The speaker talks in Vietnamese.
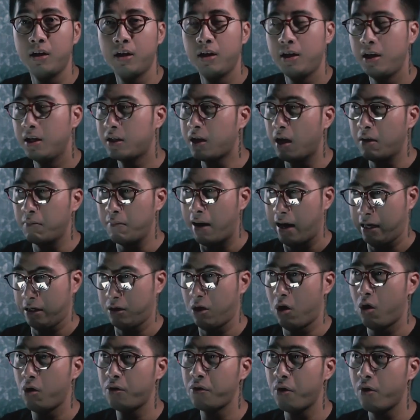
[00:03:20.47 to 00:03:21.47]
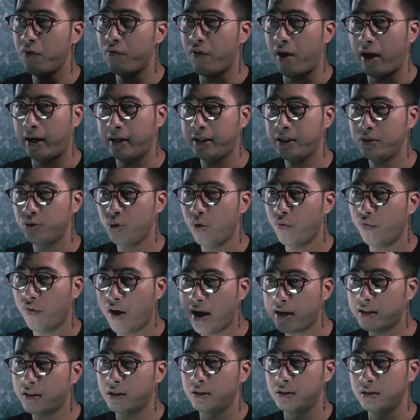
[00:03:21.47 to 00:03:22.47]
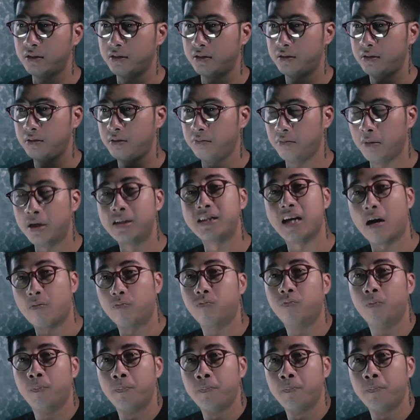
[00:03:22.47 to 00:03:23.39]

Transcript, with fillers: Cái cân bằng đó nó phải xuất phát từ bên trong.